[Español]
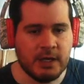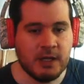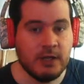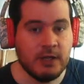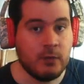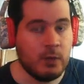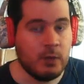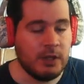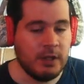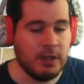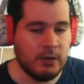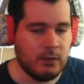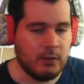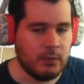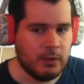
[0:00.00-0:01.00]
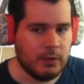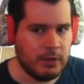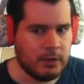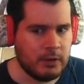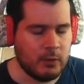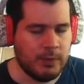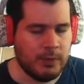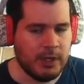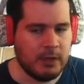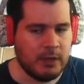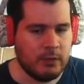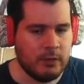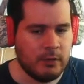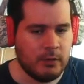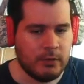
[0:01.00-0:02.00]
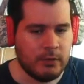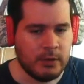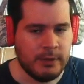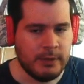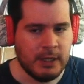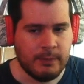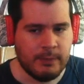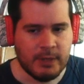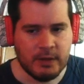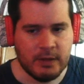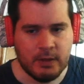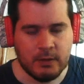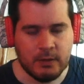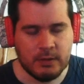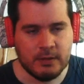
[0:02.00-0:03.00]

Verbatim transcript: tanto 40 de oro. Bueno, ahí recuperé algo del oro que había perdido